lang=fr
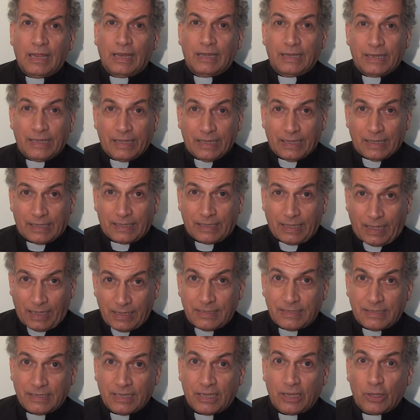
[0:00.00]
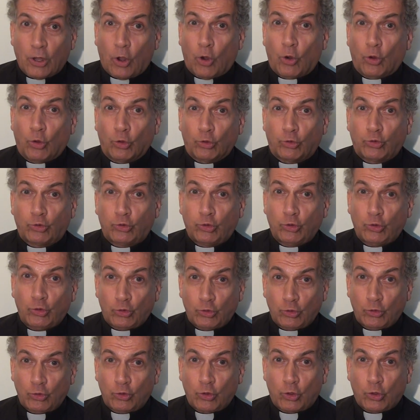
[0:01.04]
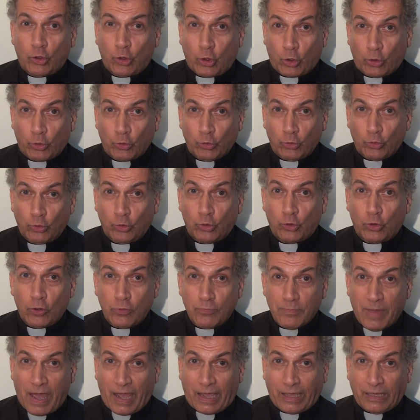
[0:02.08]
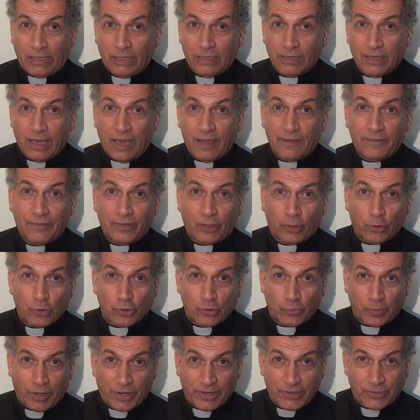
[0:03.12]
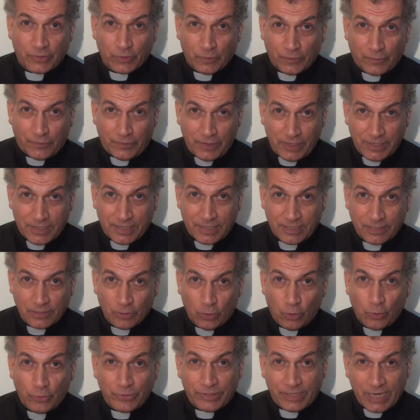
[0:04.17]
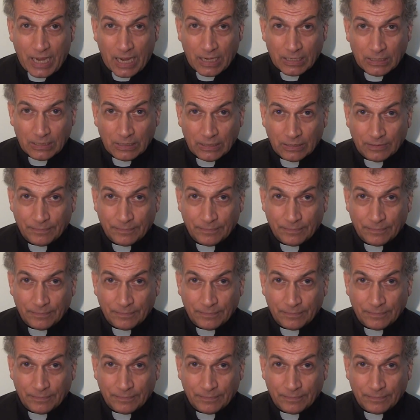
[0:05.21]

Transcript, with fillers: les chrétiens ont toujours cru que Marie avait rejoint son fils au ciel.